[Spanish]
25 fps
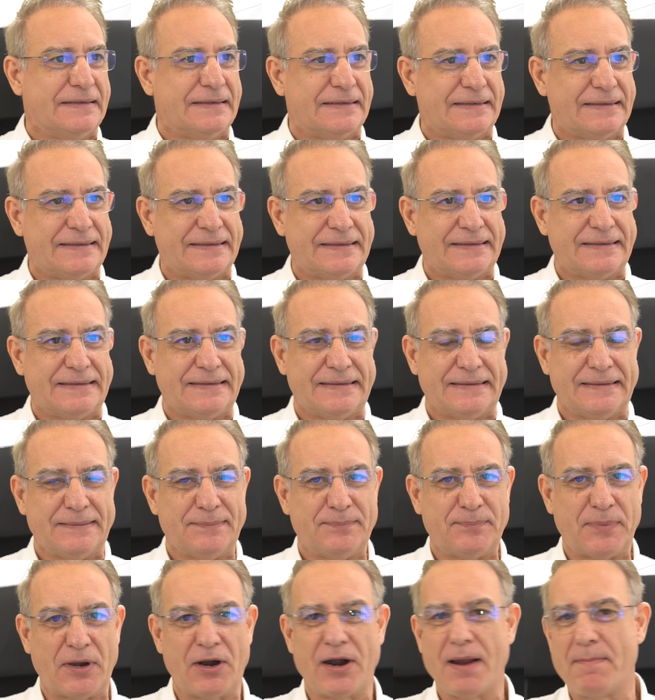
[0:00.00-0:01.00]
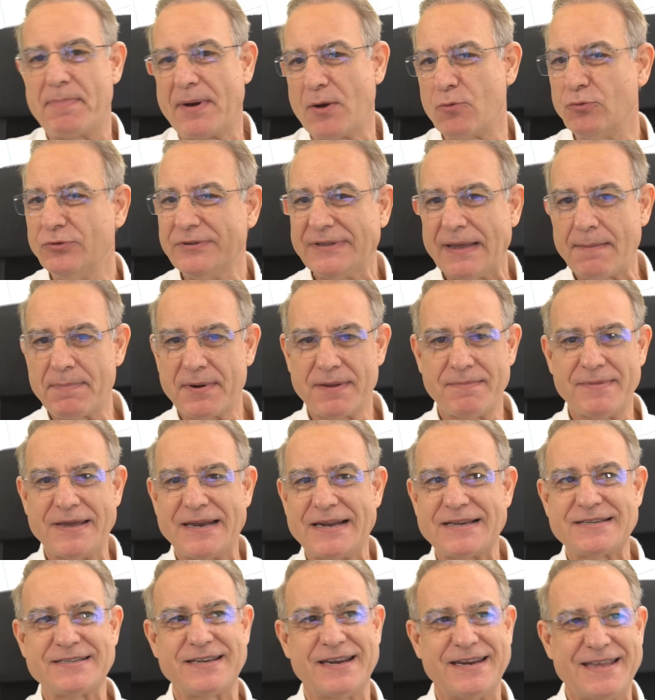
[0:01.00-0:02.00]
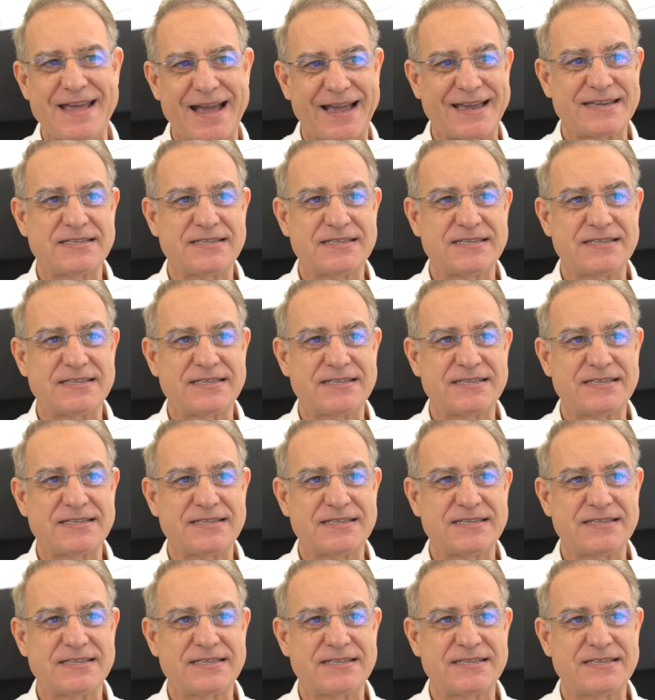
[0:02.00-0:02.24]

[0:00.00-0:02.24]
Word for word: Eh, pero la pregunta primera sería,